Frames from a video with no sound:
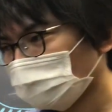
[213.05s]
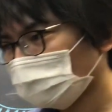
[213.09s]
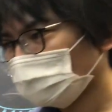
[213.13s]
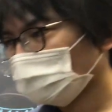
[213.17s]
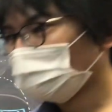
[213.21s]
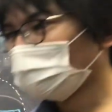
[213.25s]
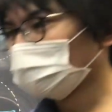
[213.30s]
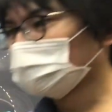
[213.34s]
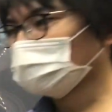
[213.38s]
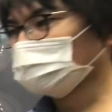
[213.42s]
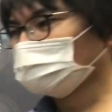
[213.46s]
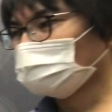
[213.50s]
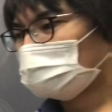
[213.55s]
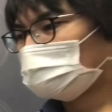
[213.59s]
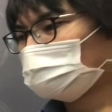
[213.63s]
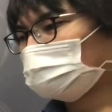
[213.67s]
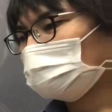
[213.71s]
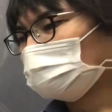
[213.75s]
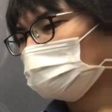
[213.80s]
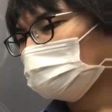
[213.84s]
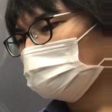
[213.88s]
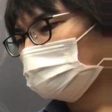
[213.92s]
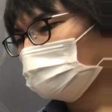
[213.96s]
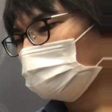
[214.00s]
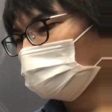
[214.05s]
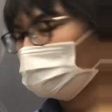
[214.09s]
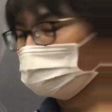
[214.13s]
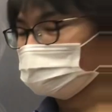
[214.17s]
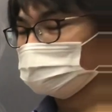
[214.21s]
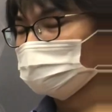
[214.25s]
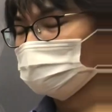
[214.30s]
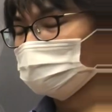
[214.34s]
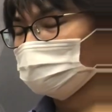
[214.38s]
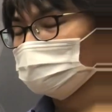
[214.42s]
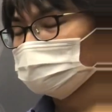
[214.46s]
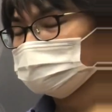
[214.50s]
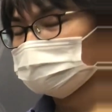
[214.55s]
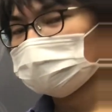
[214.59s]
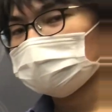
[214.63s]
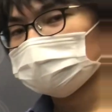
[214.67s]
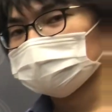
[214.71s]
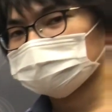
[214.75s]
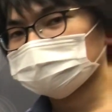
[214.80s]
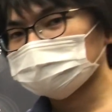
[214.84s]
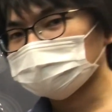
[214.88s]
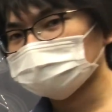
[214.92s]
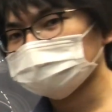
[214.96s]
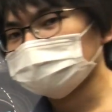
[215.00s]
まあ、例えば、えっと、
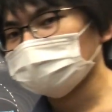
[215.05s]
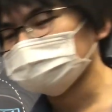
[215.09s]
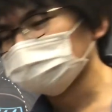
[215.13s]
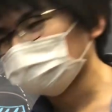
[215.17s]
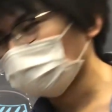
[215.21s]
電子伝達